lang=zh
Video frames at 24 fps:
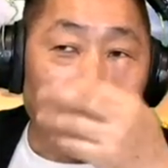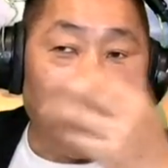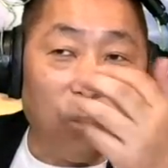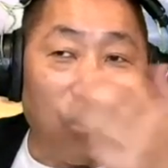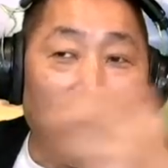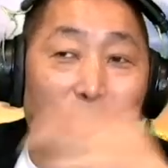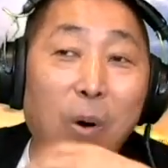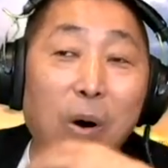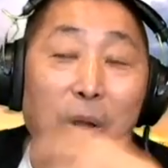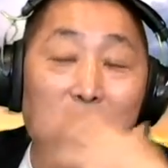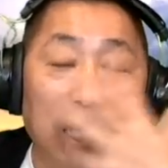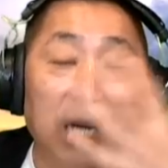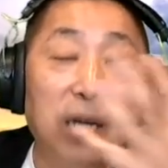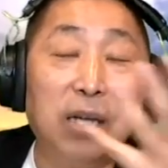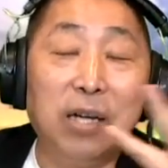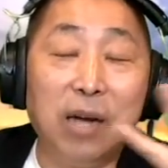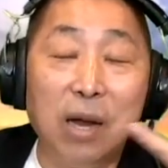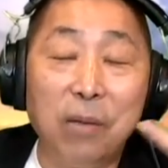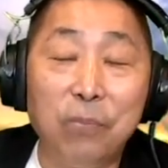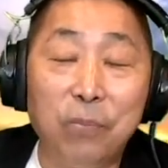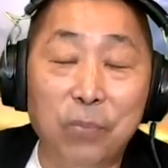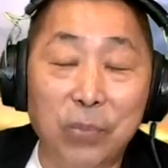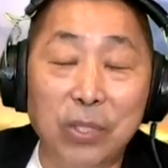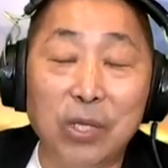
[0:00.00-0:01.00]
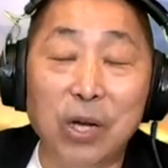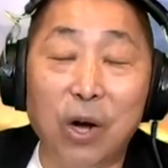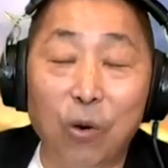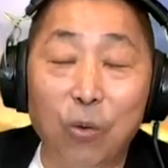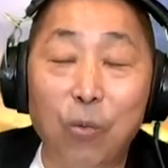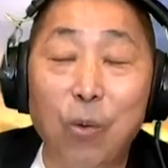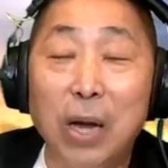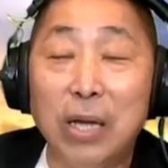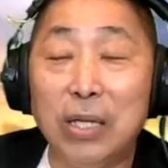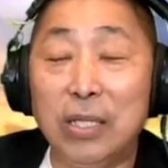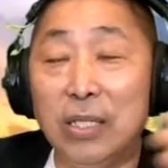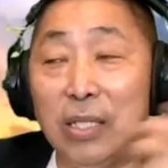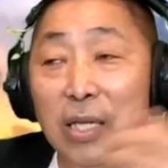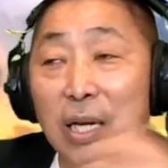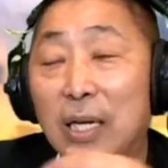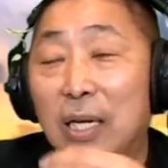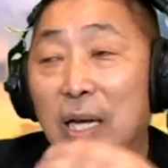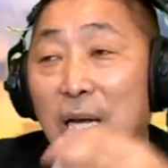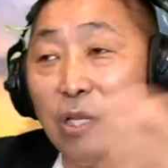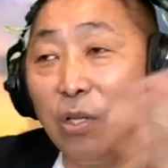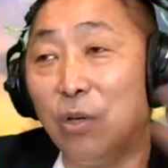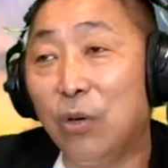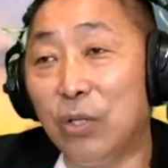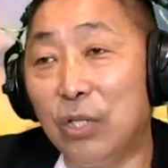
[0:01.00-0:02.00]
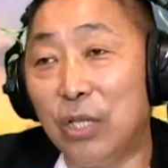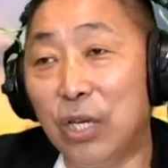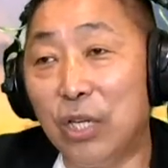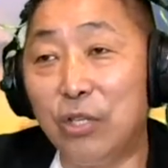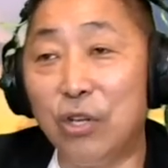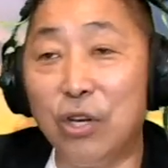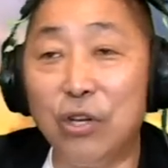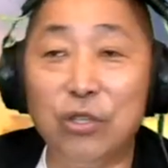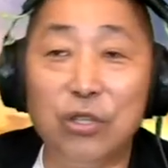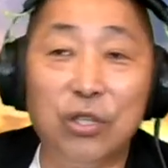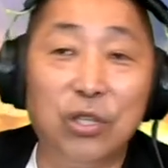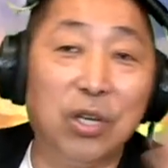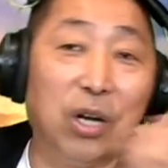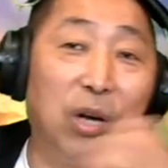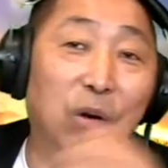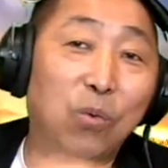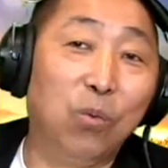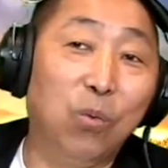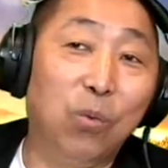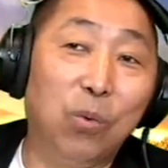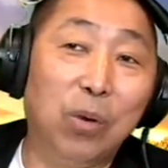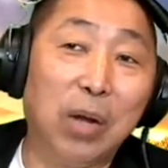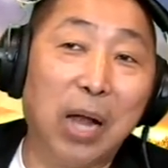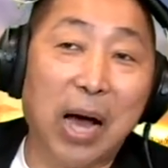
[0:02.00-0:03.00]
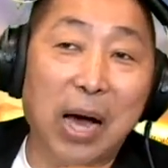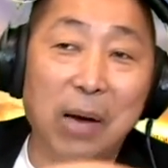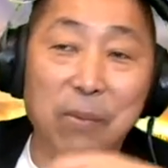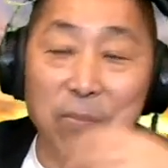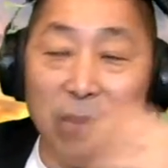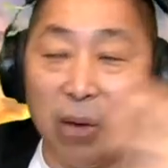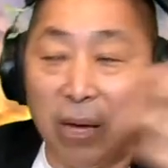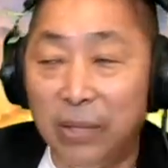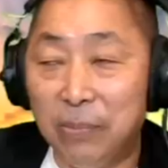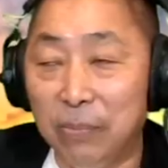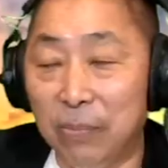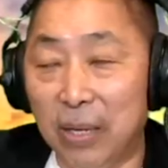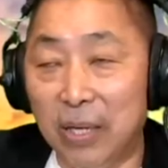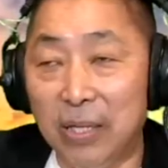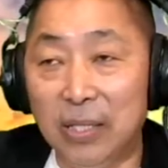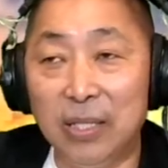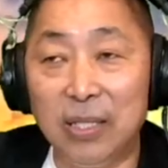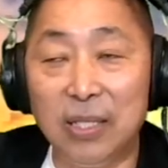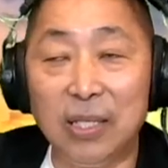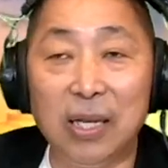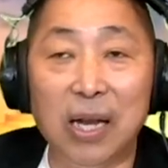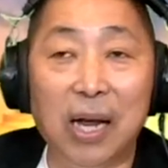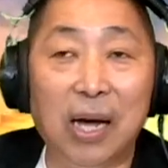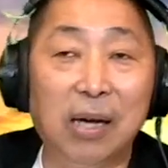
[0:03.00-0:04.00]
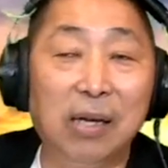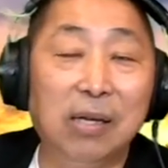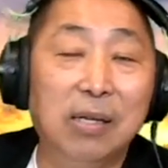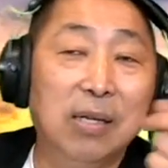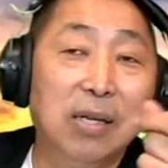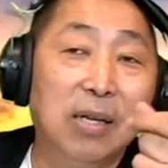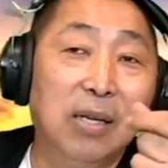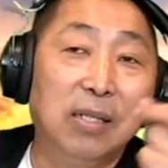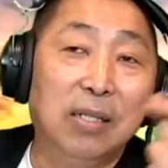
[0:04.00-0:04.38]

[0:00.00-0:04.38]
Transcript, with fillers: 我个人比较关心的，当然有一些政治人物啦、媒媒体啦，